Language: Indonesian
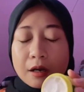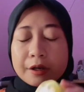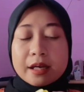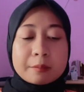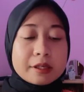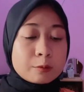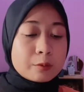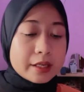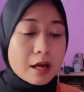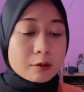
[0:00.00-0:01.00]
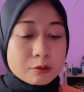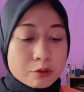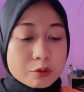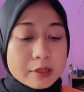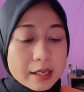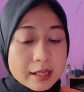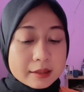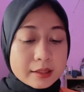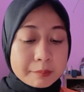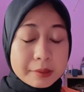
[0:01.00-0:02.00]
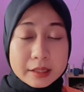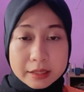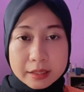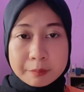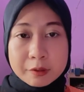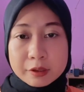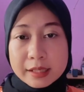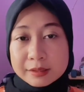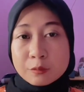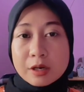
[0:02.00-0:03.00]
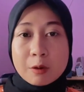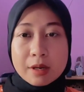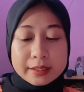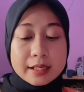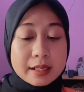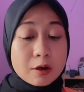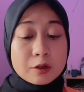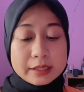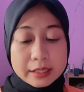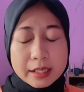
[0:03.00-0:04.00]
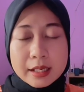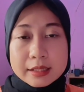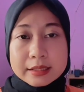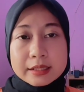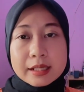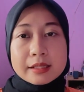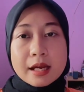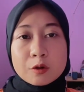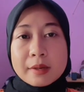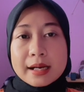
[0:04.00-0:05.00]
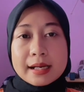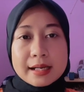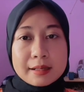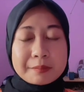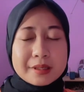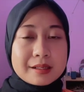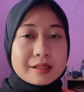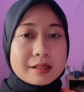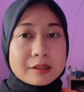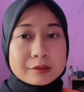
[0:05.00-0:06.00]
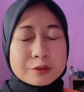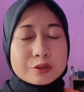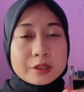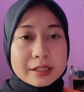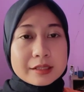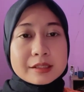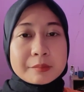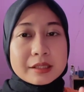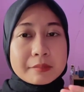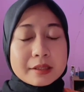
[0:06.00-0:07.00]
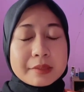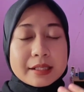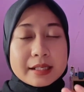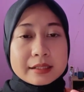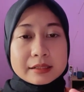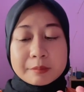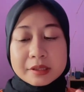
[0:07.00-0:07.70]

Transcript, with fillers: oh ya by the way aku juga lagi beli produk temulawak yang gak ori jadi nanti aku bakal uh, tunjukin ke teman-teman bedain ke